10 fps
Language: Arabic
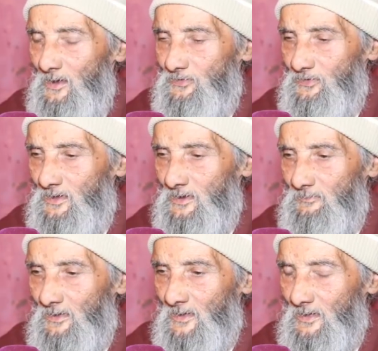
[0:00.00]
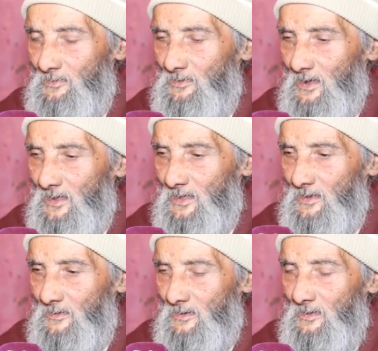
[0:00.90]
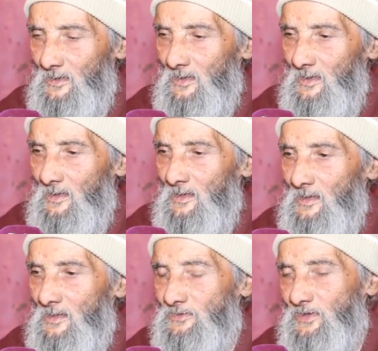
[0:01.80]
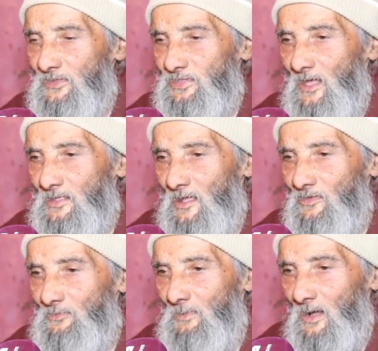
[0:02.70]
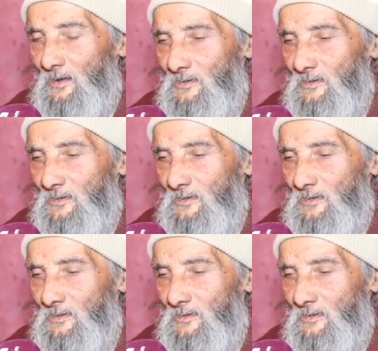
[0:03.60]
عايشين بخير ولا خير جاتنا هاد الازمه